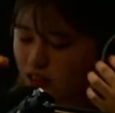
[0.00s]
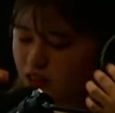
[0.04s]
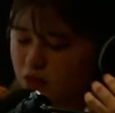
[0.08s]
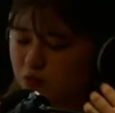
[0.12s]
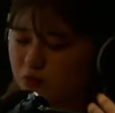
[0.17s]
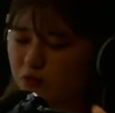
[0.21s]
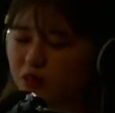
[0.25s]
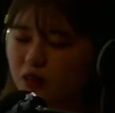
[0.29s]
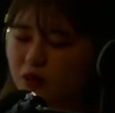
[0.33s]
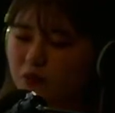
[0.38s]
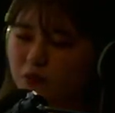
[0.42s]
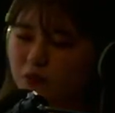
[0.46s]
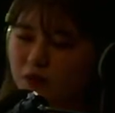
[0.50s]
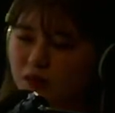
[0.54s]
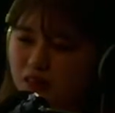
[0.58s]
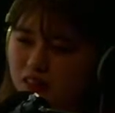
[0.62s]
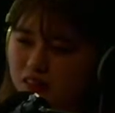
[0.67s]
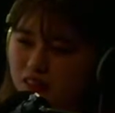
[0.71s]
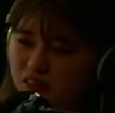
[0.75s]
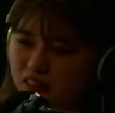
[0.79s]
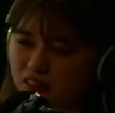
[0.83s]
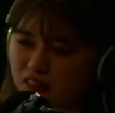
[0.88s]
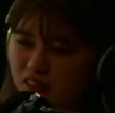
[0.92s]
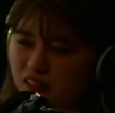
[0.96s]
も頑張り
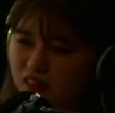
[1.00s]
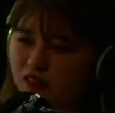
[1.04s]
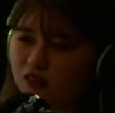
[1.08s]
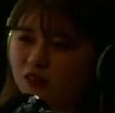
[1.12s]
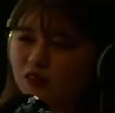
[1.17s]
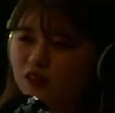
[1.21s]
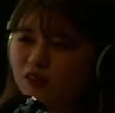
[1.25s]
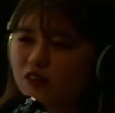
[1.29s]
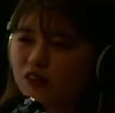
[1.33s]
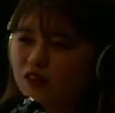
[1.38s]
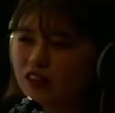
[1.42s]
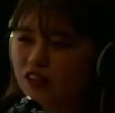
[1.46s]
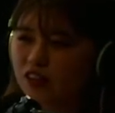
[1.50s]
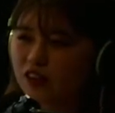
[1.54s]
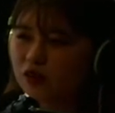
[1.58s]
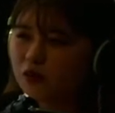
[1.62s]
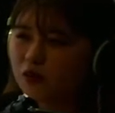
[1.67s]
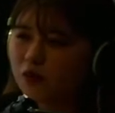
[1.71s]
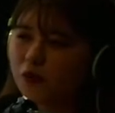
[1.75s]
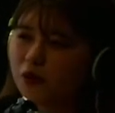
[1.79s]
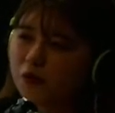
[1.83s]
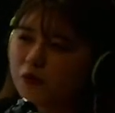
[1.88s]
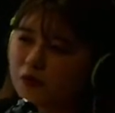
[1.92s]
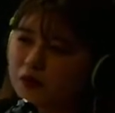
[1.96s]
たいなという風に
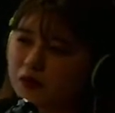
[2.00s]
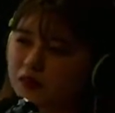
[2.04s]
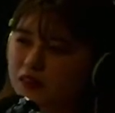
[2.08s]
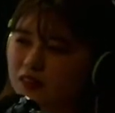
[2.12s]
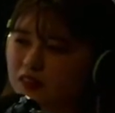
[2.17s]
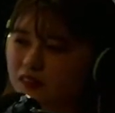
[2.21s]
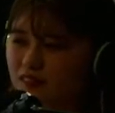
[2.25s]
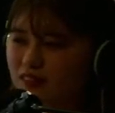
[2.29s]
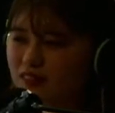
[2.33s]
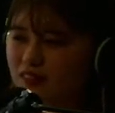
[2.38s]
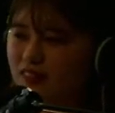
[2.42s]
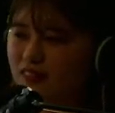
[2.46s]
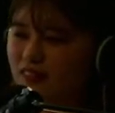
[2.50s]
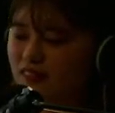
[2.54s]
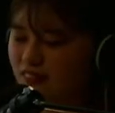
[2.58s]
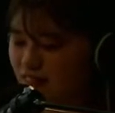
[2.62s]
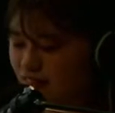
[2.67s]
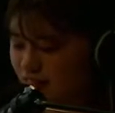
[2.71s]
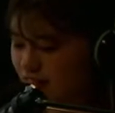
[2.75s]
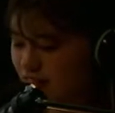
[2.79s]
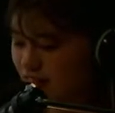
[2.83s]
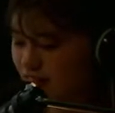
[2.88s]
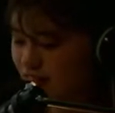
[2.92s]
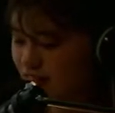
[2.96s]
思います。
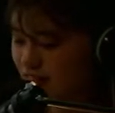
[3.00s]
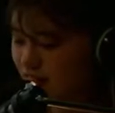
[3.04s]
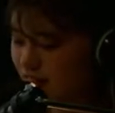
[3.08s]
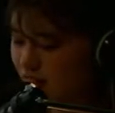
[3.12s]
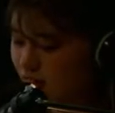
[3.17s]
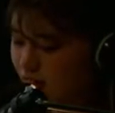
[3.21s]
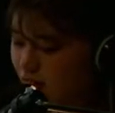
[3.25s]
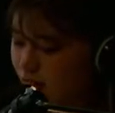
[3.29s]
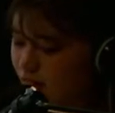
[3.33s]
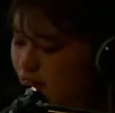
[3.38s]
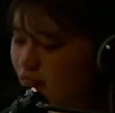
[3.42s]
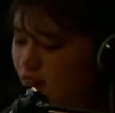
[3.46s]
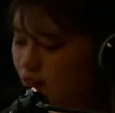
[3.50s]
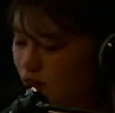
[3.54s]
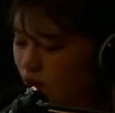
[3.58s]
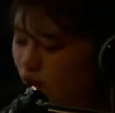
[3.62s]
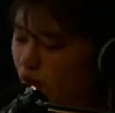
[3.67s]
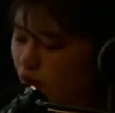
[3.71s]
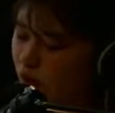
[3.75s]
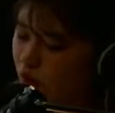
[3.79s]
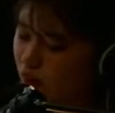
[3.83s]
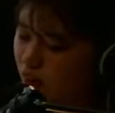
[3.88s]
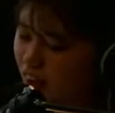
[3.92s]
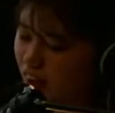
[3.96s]
という
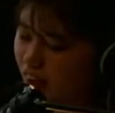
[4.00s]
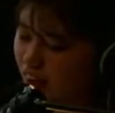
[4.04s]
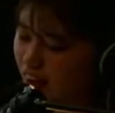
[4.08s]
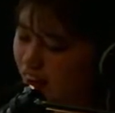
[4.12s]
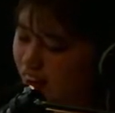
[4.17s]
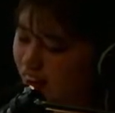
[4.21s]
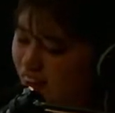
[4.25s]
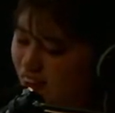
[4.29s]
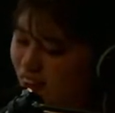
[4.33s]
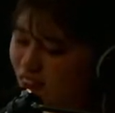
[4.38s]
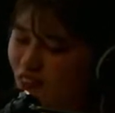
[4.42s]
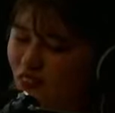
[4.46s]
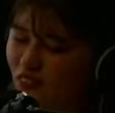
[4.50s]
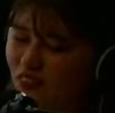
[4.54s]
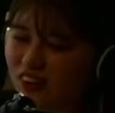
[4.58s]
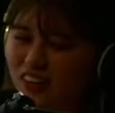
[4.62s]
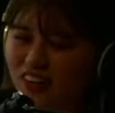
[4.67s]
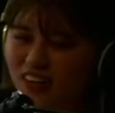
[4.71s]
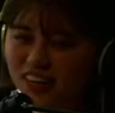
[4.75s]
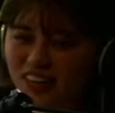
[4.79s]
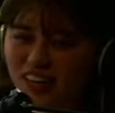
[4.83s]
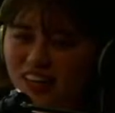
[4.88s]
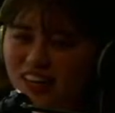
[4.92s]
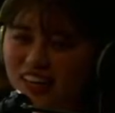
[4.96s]
ことでここ
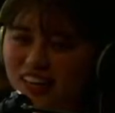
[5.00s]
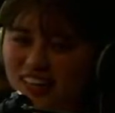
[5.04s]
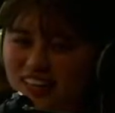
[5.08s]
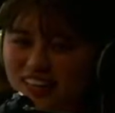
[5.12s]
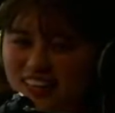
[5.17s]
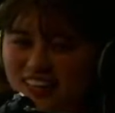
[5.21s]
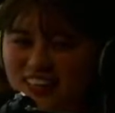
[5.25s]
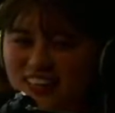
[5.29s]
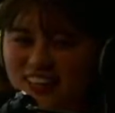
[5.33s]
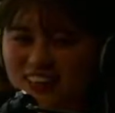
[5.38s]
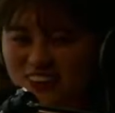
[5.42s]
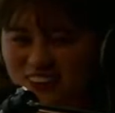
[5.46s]
でね一曲